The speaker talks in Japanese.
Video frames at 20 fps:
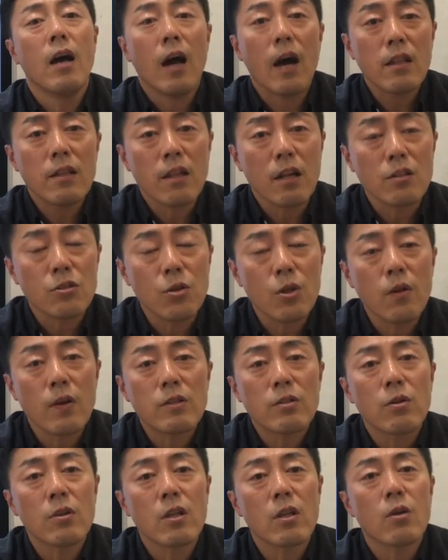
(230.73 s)
あったらそれ
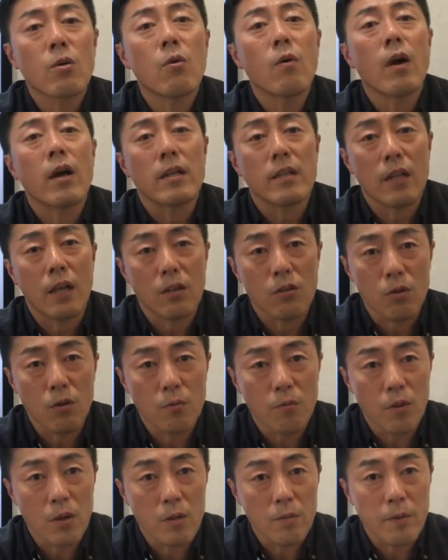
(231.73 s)
はそれで怖いなと
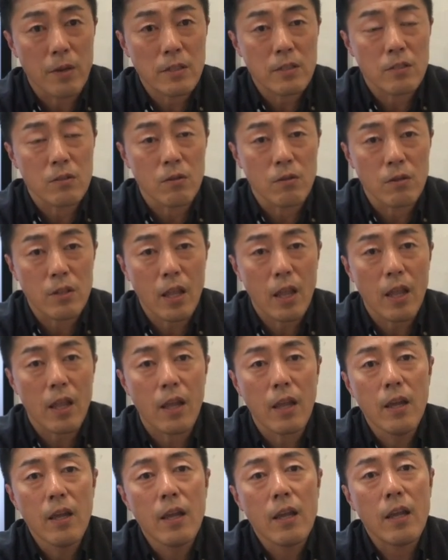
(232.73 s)
思いますので、